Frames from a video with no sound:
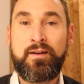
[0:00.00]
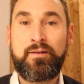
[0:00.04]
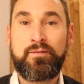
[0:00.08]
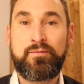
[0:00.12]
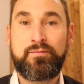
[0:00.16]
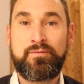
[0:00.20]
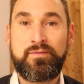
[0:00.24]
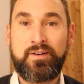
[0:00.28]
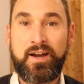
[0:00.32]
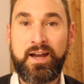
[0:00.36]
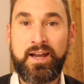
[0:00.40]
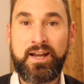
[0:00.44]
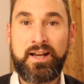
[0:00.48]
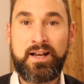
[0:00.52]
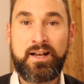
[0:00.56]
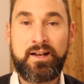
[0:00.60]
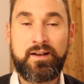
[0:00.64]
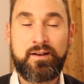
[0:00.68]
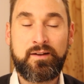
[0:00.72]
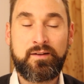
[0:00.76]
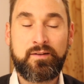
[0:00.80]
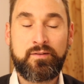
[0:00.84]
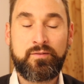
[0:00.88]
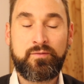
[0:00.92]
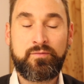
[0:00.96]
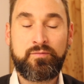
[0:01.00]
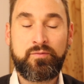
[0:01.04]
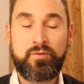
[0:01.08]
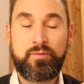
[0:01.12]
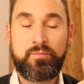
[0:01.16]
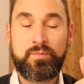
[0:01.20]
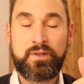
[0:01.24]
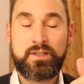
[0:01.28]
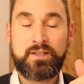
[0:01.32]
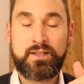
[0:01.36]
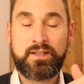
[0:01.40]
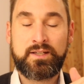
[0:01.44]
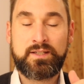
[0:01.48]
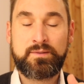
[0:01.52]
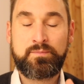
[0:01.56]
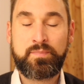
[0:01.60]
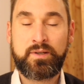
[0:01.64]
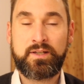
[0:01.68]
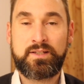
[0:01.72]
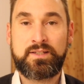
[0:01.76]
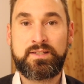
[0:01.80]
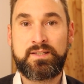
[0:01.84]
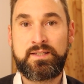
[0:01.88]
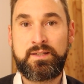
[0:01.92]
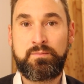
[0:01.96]
weil für mich ja das
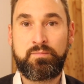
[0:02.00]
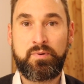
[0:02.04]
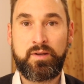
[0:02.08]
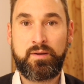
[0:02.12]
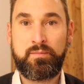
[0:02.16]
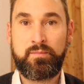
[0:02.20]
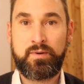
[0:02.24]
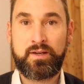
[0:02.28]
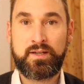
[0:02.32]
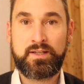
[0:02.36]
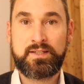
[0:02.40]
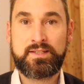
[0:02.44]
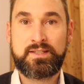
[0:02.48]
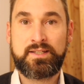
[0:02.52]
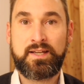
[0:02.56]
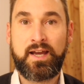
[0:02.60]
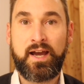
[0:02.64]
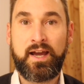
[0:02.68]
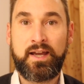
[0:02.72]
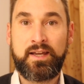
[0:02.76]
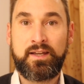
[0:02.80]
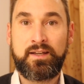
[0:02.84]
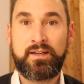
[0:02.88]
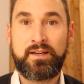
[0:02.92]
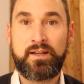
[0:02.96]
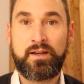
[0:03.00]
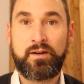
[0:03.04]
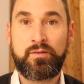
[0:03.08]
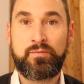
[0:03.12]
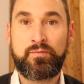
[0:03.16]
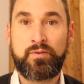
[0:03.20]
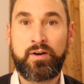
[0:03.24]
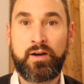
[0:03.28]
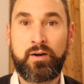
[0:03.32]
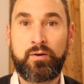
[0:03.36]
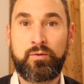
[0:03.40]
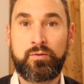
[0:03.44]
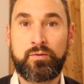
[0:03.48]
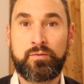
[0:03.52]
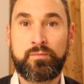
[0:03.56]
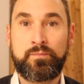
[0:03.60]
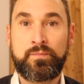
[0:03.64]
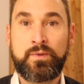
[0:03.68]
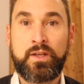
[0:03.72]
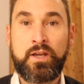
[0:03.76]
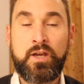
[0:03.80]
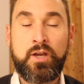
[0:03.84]
Prinzip immer ist die eigene Erfahrung.